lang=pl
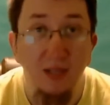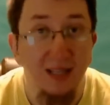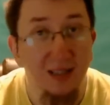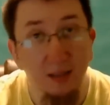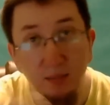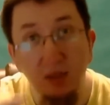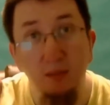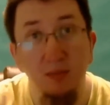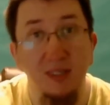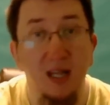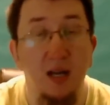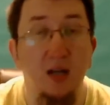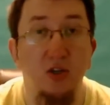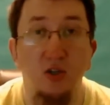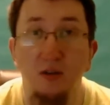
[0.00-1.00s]
na tym im
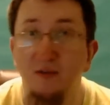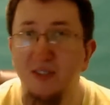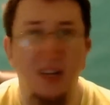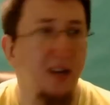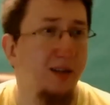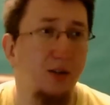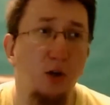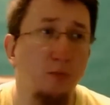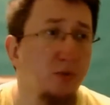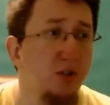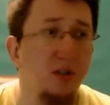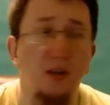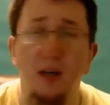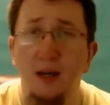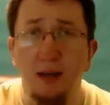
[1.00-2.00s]
zależy i wcale
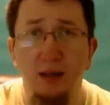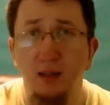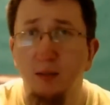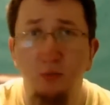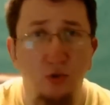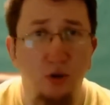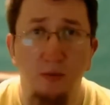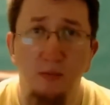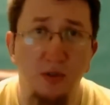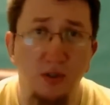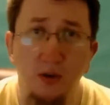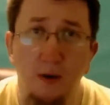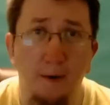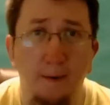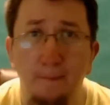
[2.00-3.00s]
dobrzy nie muszą
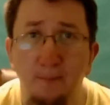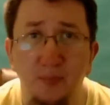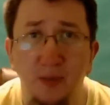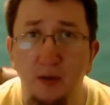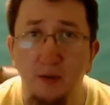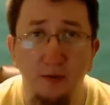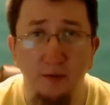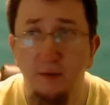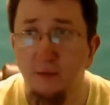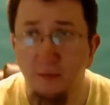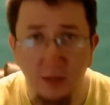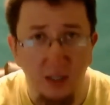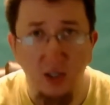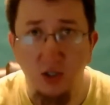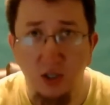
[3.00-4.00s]
być y,
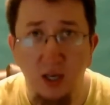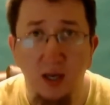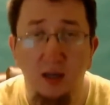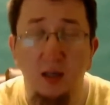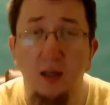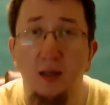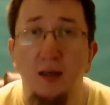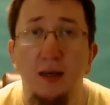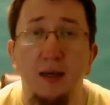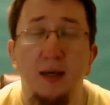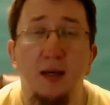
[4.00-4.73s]
w jakieś gierki.